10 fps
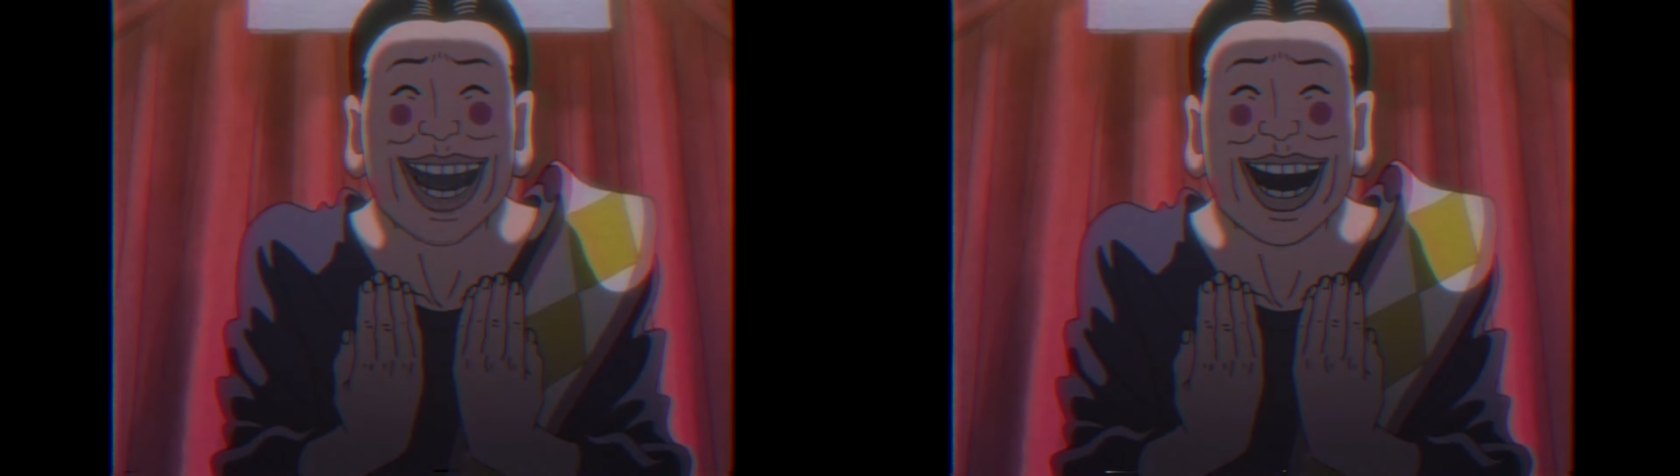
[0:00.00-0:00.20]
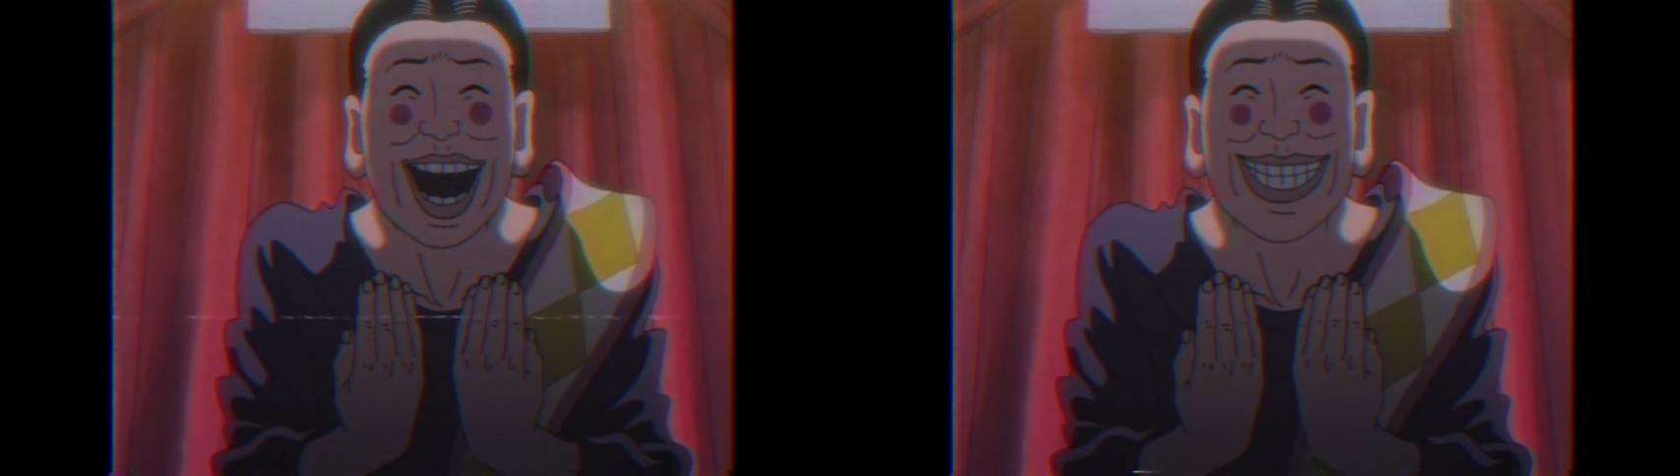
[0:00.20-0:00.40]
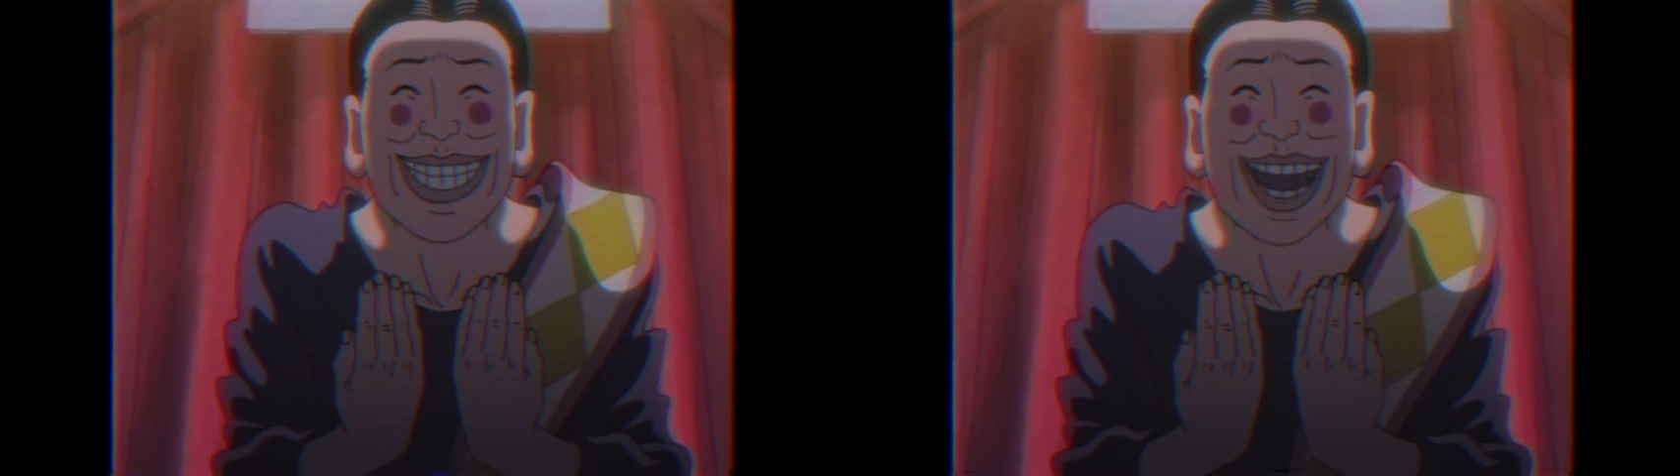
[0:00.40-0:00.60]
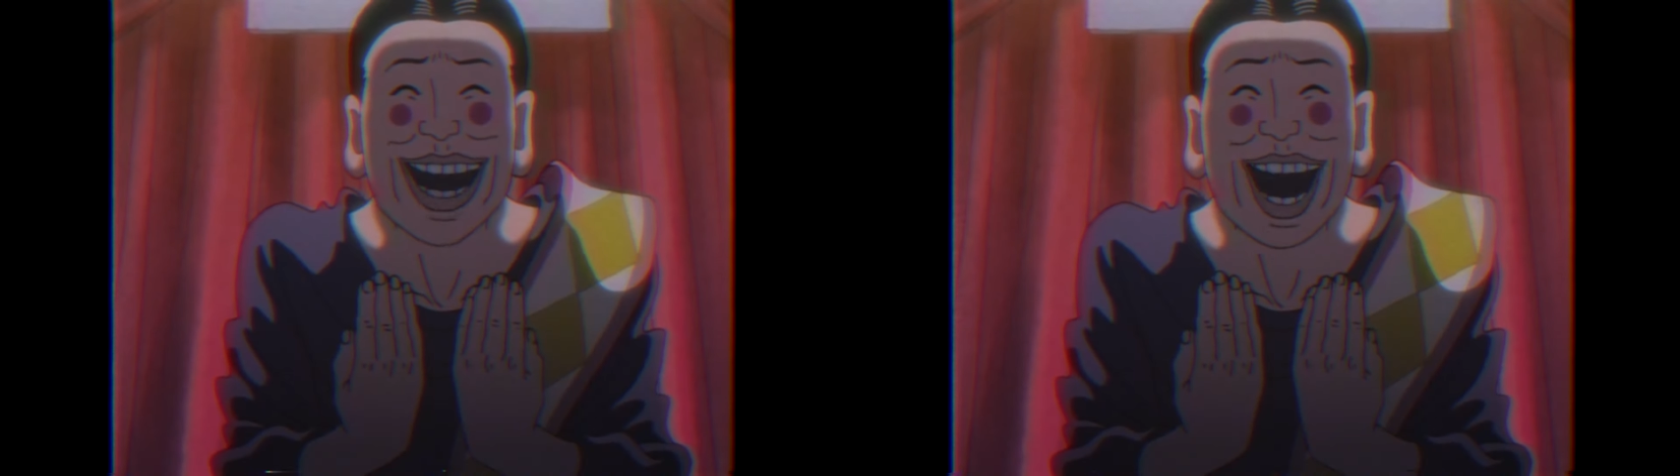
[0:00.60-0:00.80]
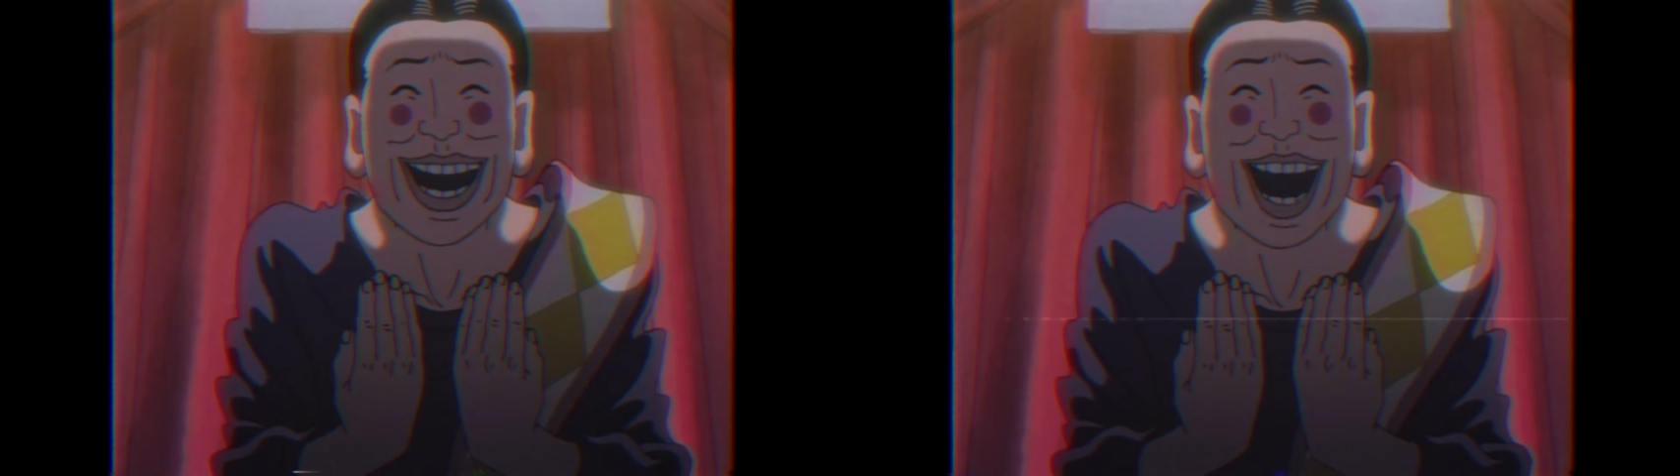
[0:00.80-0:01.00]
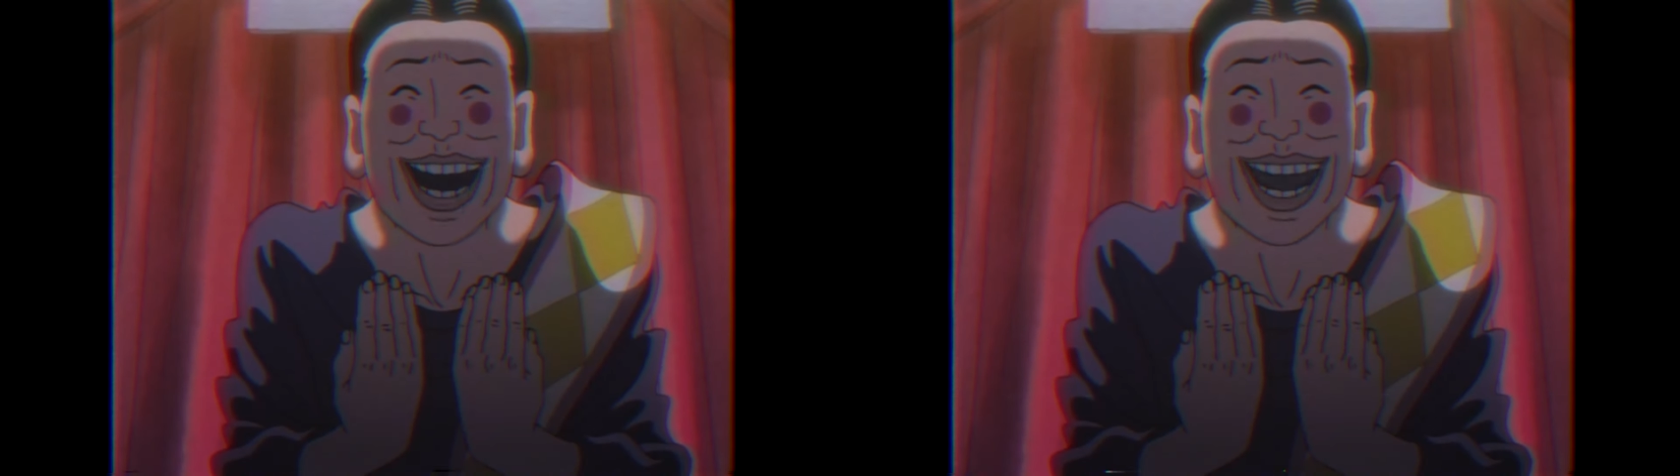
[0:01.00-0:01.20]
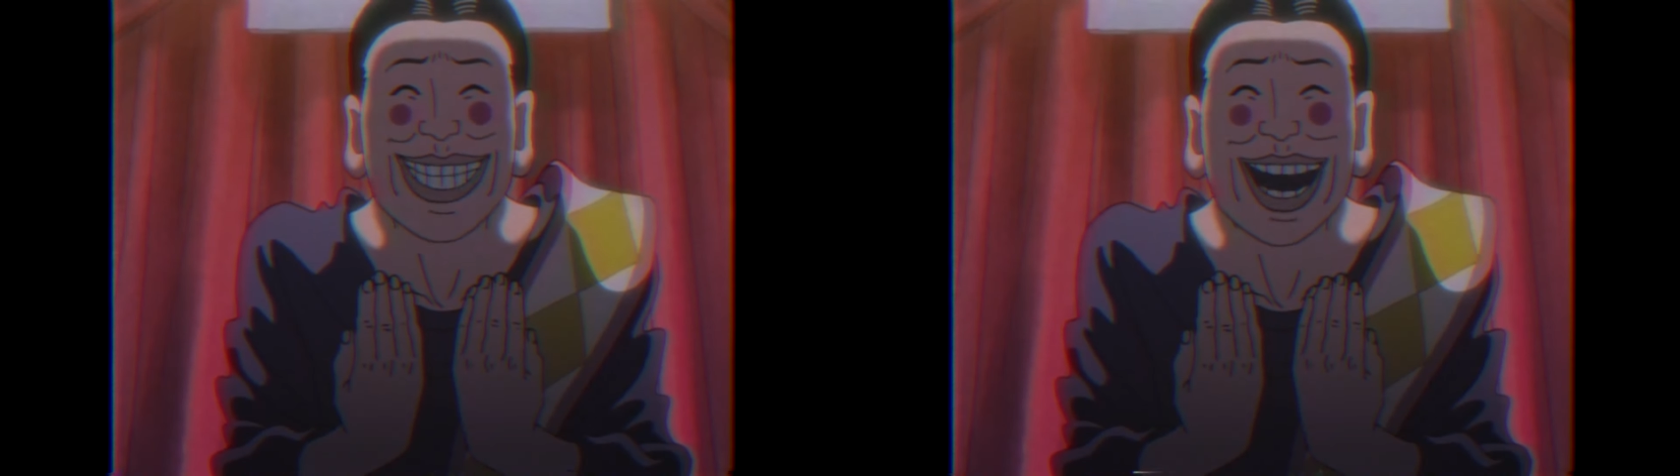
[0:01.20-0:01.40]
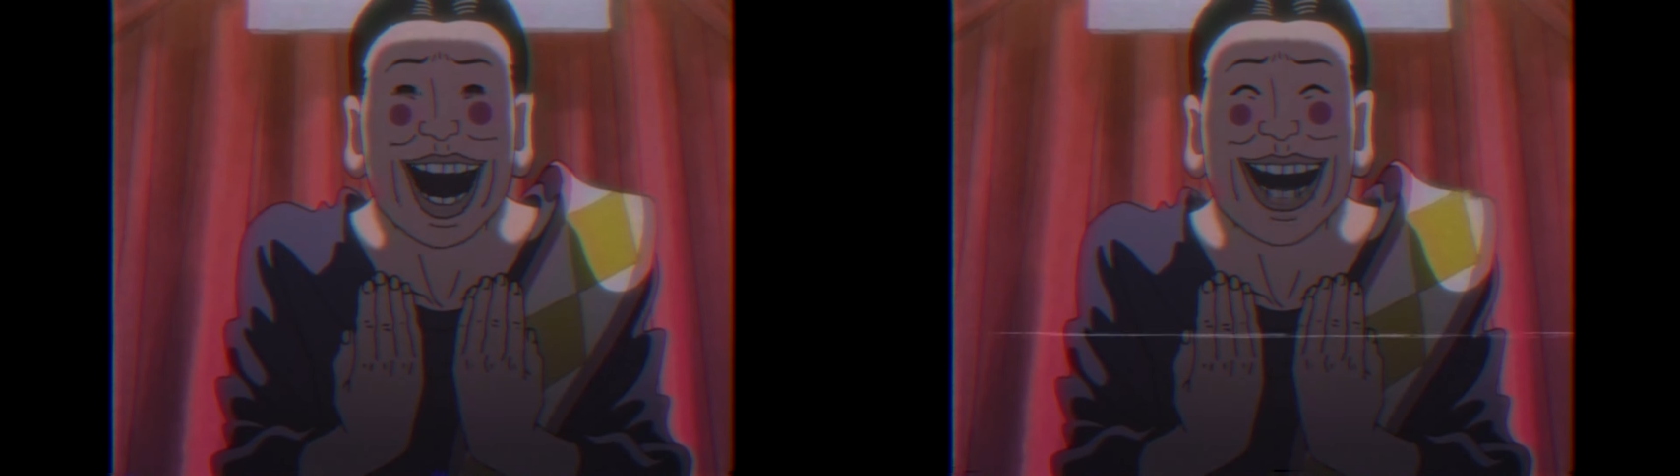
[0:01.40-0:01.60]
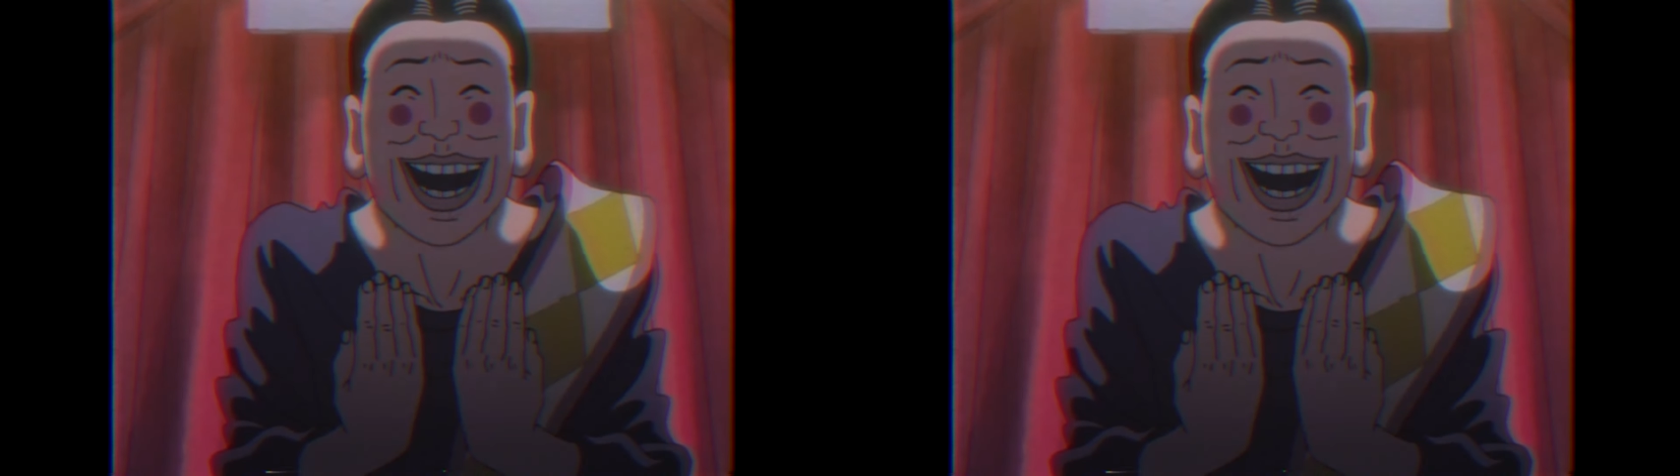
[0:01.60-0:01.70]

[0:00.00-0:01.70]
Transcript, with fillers: de saber a qué viene este